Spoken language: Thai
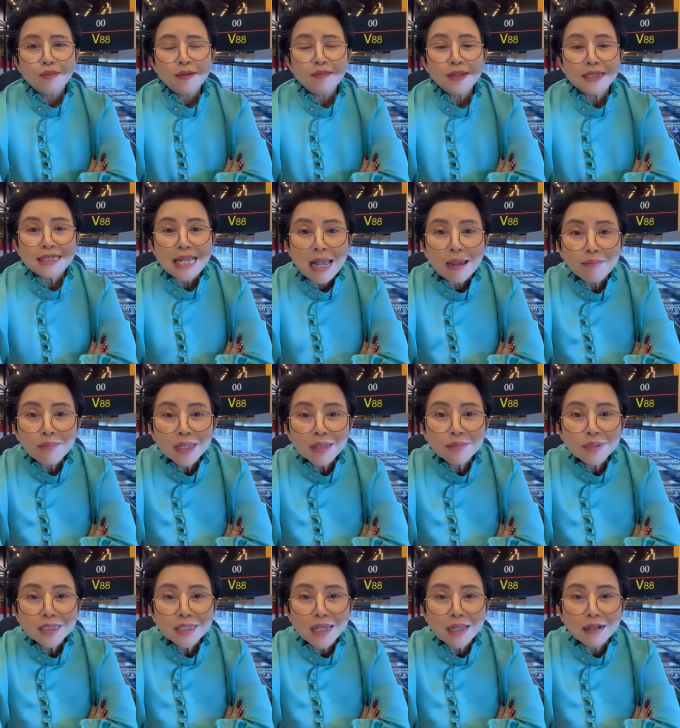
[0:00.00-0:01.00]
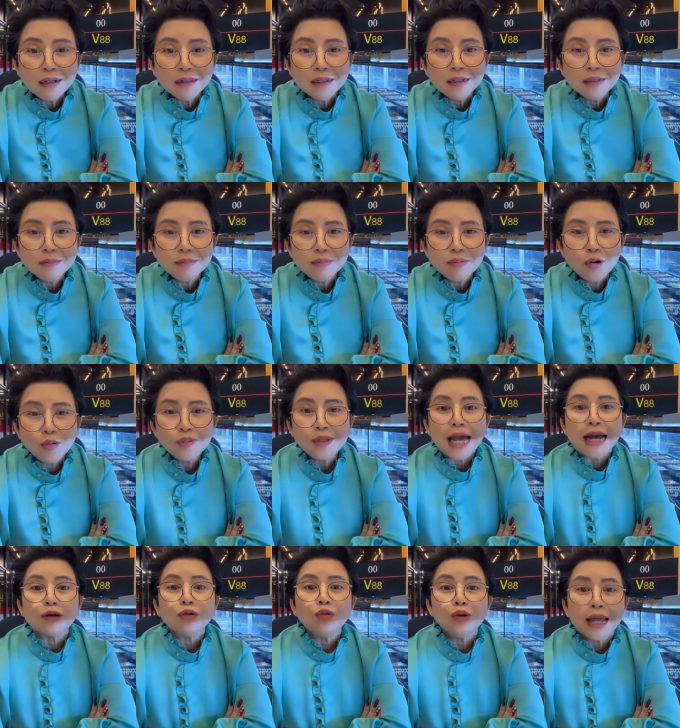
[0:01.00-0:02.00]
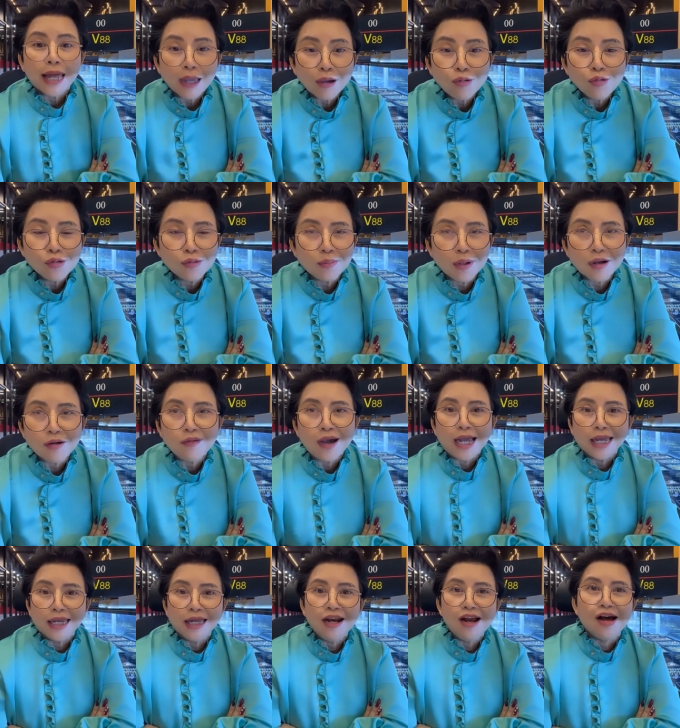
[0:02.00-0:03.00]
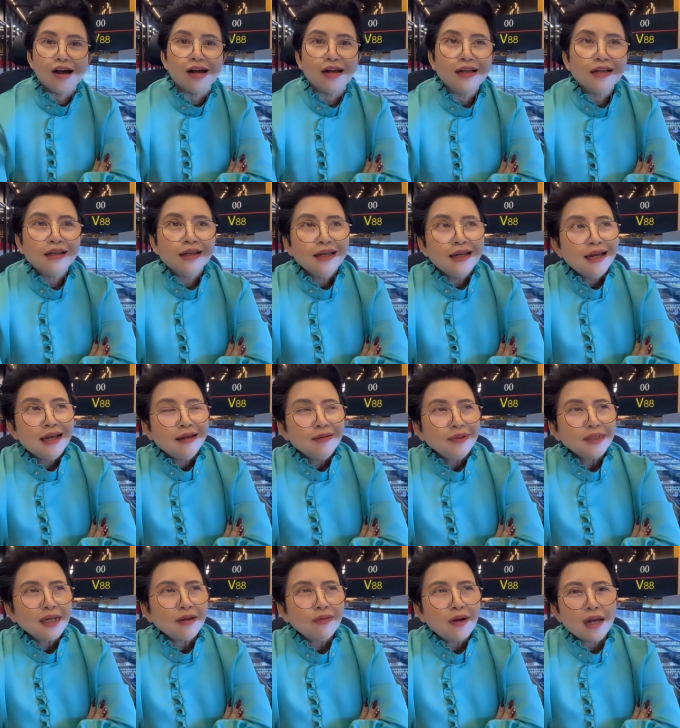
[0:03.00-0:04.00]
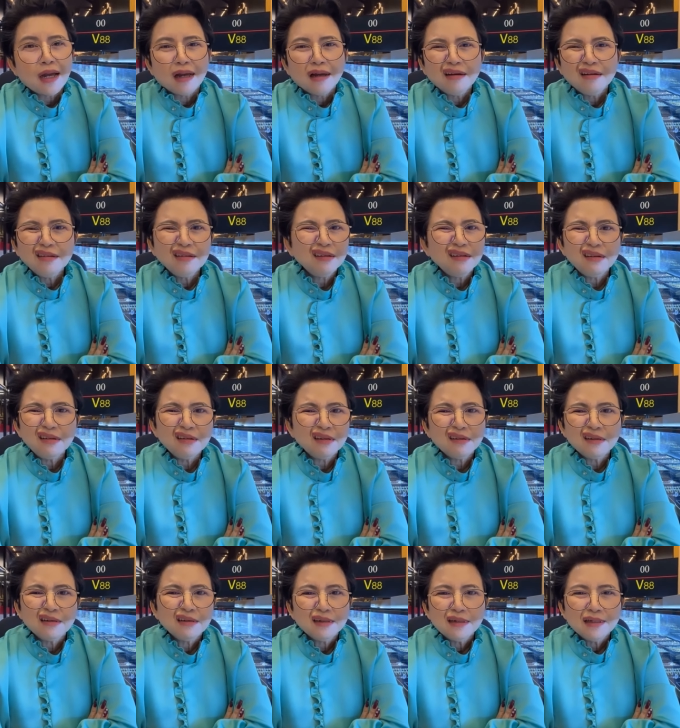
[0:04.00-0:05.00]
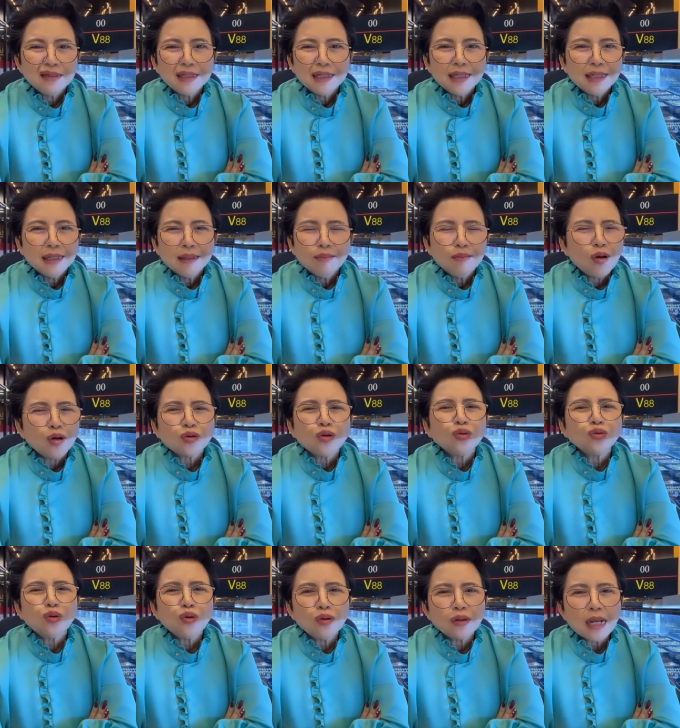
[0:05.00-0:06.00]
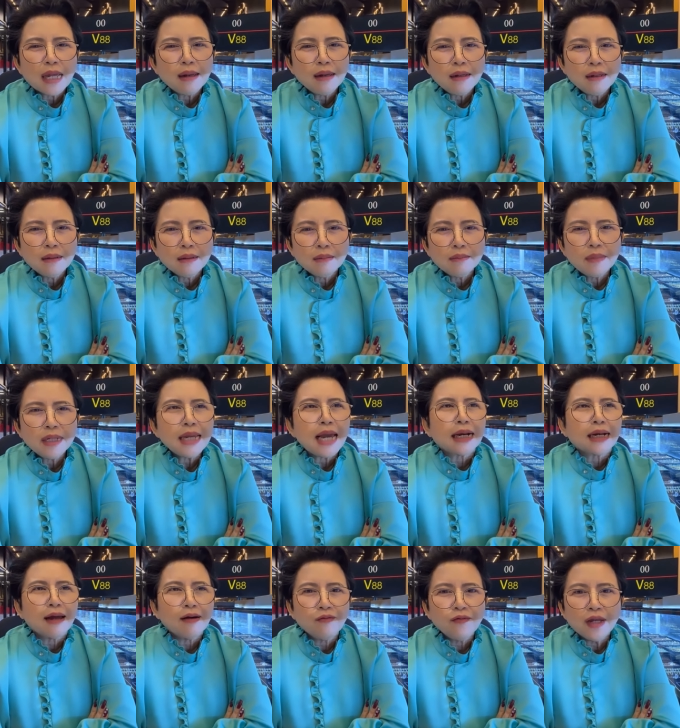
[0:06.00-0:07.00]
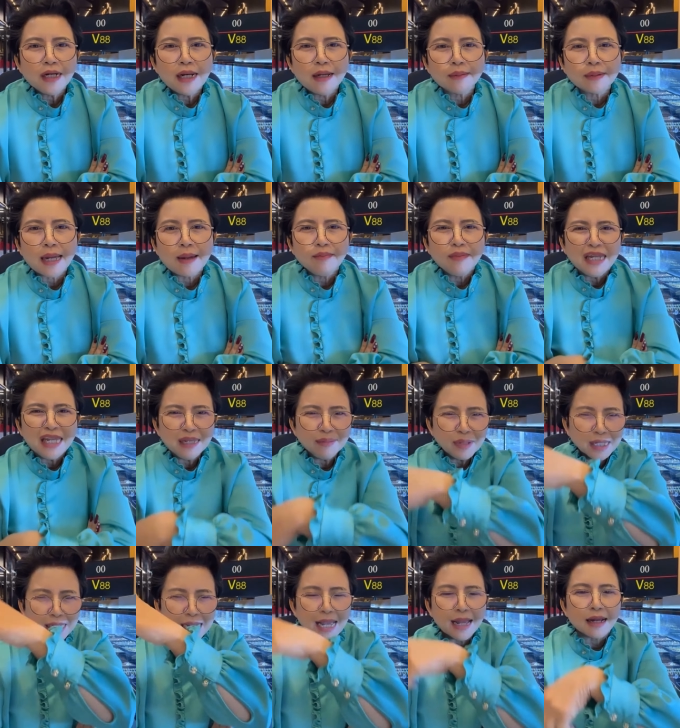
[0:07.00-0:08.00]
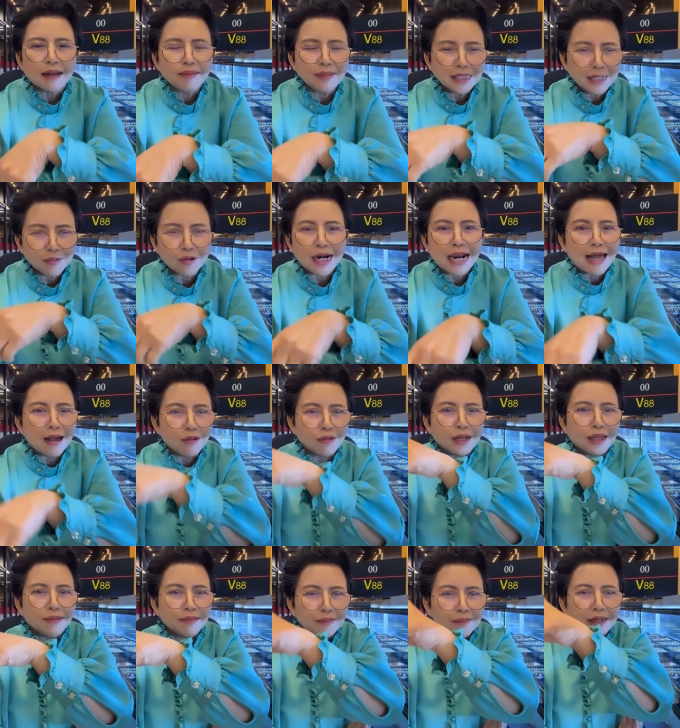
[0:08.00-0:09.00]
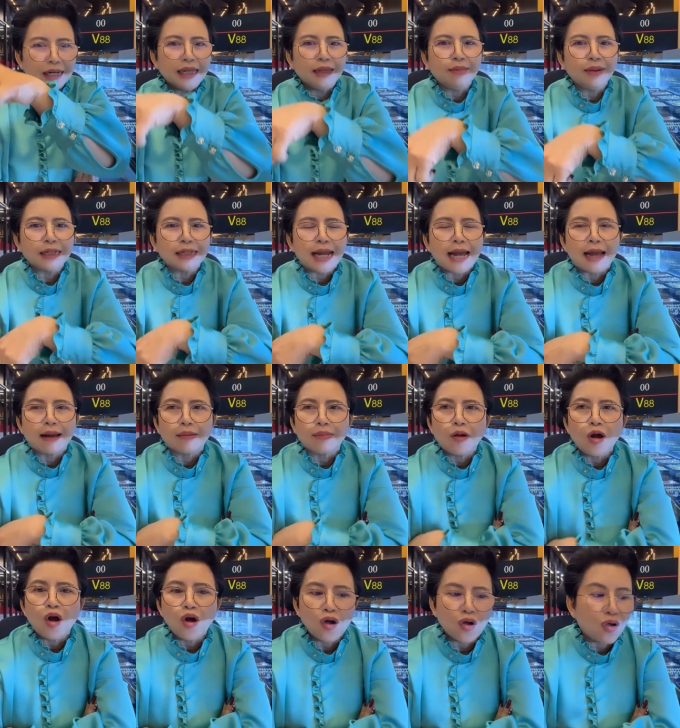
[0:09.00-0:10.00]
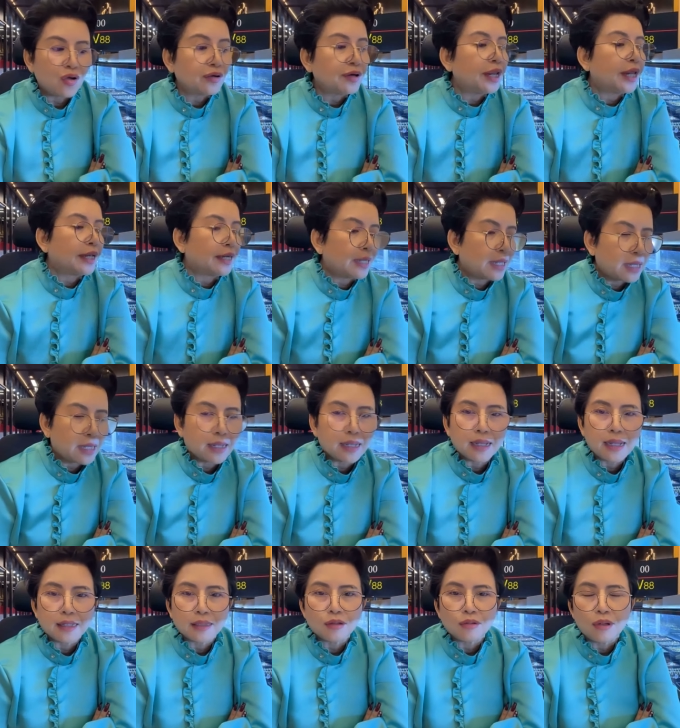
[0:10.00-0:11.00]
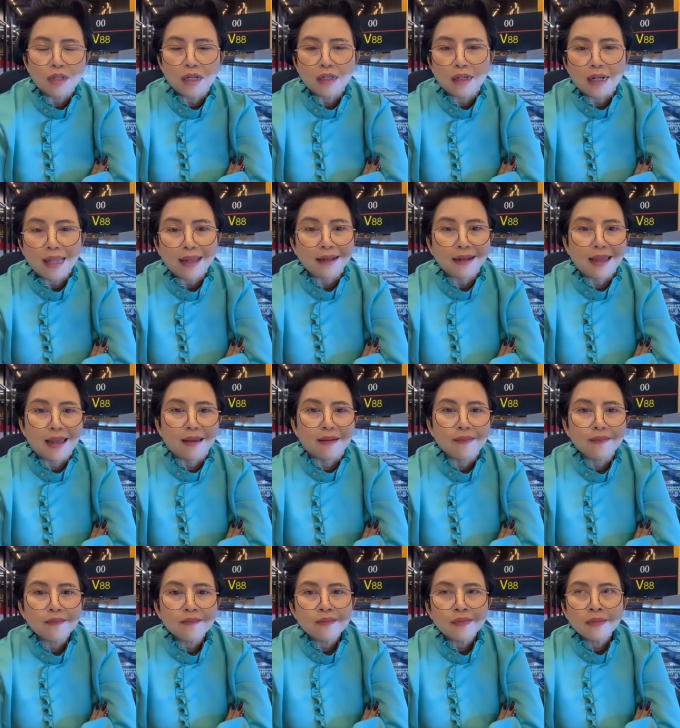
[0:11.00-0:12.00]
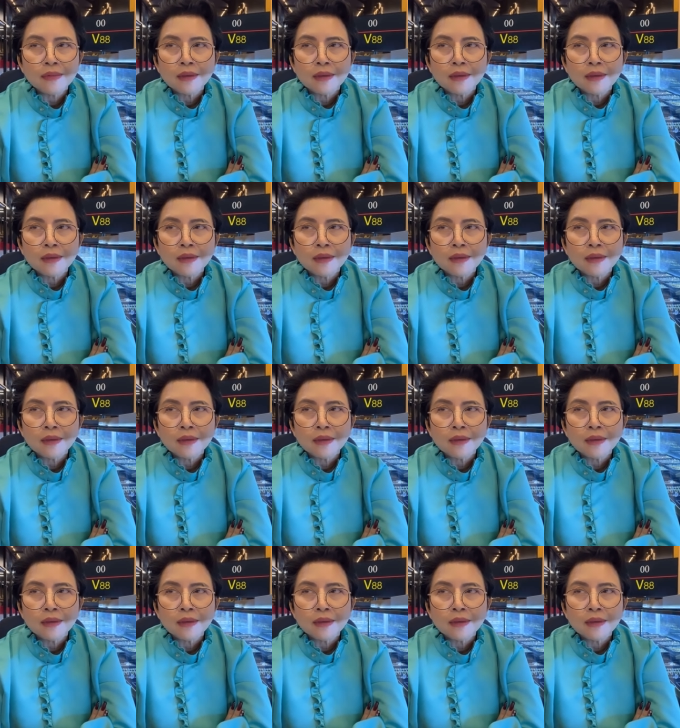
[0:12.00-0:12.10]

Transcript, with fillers: คุณไม่มีสามีไม่ใช่เหรอผมอยากดูแลคุณมันก็ว่าอย่างนี้เนาะไม่ใช่ว่าเออบอกตรง ๆนะไม่อยากทำเวรทำกรรมหนีมาจาก ไม่ใช่ก็เล่าเลยหนีมาจากพ่อของเด็กอะไอตัวเล็กเนี่ย